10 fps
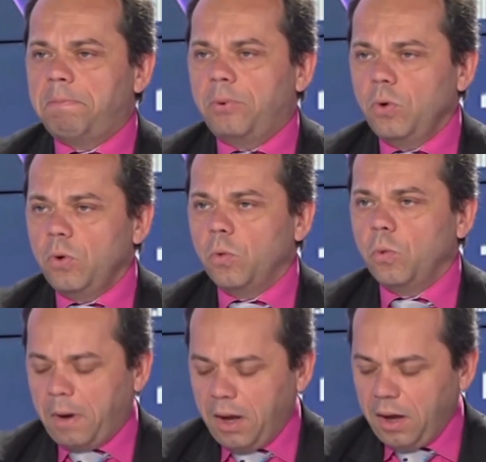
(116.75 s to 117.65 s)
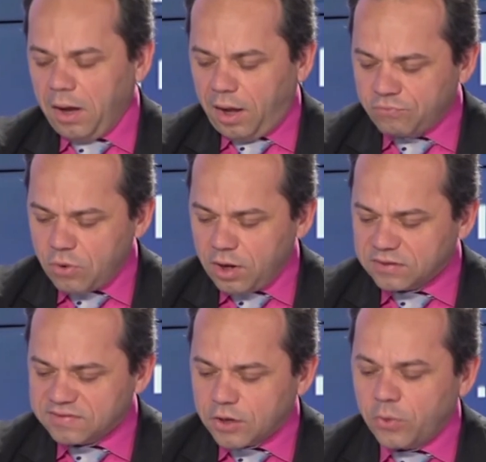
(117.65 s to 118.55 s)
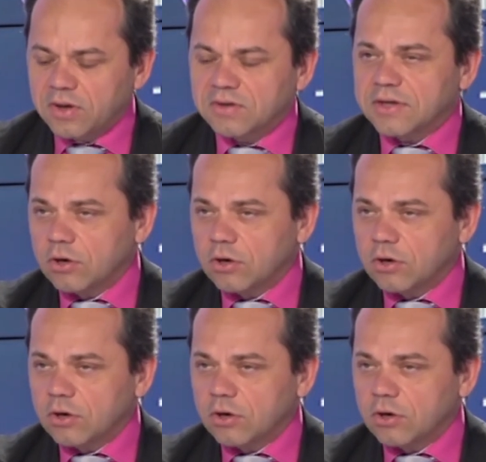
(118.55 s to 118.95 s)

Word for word: peut ou pas avoir sa cohérence.